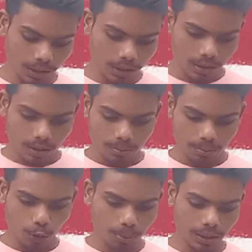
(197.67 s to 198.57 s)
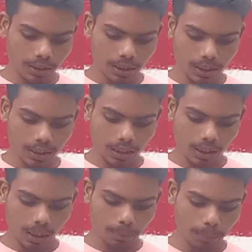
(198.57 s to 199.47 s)
वीडियो पे क्लिक करना है अब आपको
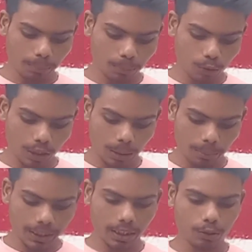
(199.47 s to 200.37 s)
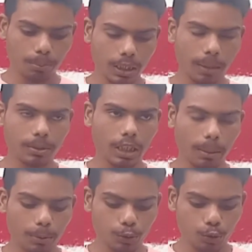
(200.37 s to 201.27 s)
यहाँ पे क्या करना है देखो अभी आप यहाँ पे जो
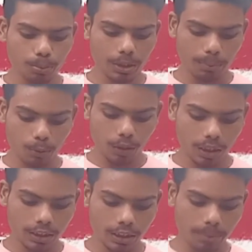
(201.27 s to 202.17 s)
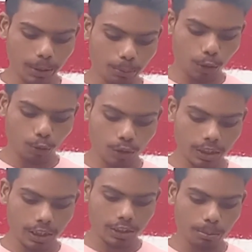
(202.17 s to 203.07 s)
भी आपको करना है यही मेन पॉइंट होता है यही से
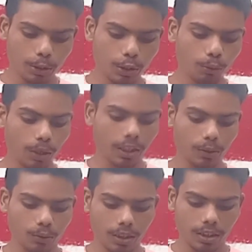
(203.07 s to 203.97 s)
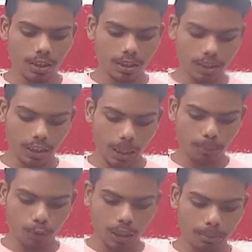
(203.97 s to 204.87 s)
वीडियो वायरल होता है ठीक है आपको यहाँ
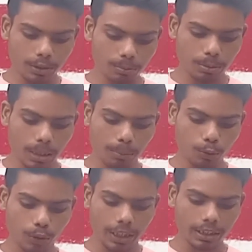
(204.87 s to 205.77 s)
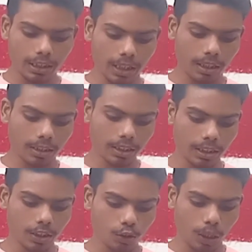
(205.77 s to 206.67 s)
पे सबसे पहले आपको टाइटल डालना है ठीक है
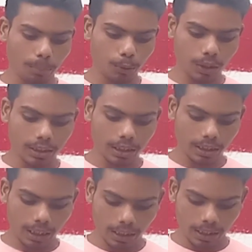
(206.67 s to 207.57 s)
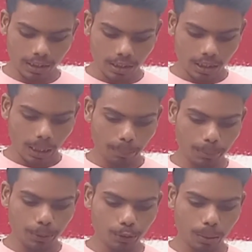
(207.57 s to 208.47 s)
तो आपको टाइटल डालना है अपने वीडियो का
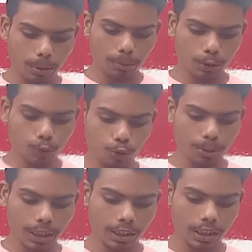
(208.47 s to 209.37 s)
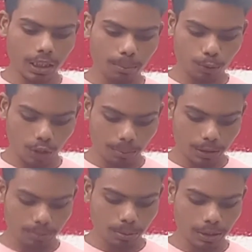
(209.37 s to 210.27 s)
आपके वीडियो जो भी टाइटल है आपको यहाँ पे सबसे
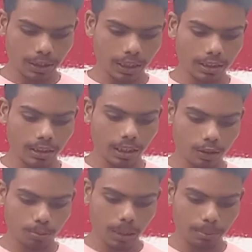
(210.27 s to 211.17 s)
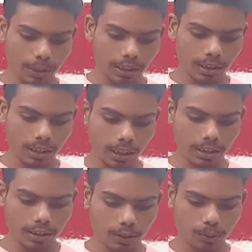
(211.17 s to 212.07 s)
पहले टाइटल डाले तो मैं यहाँ पे टाइटल डाल देता हूँ